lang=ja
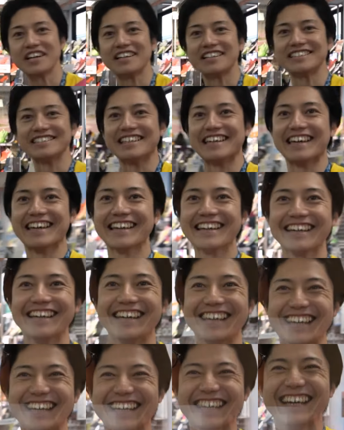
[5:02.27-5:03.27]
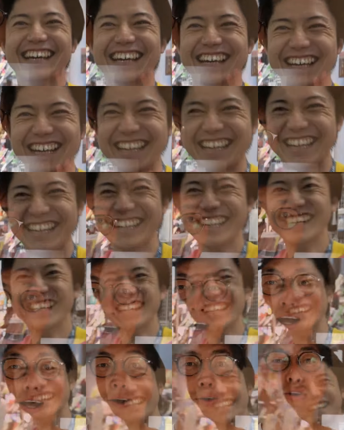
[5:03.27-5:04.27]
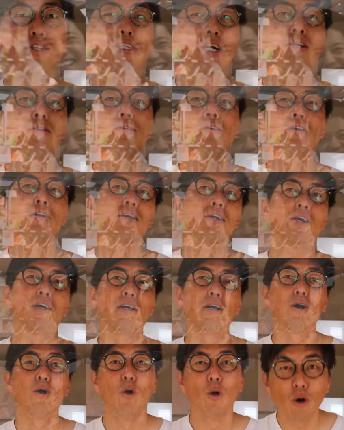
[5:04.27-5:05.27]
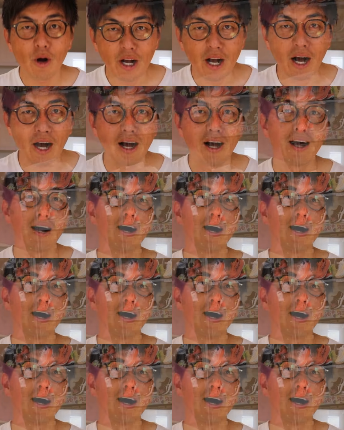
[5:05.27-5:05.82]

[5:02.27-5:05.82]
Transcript: たいなと思うんですが、こちらのホカ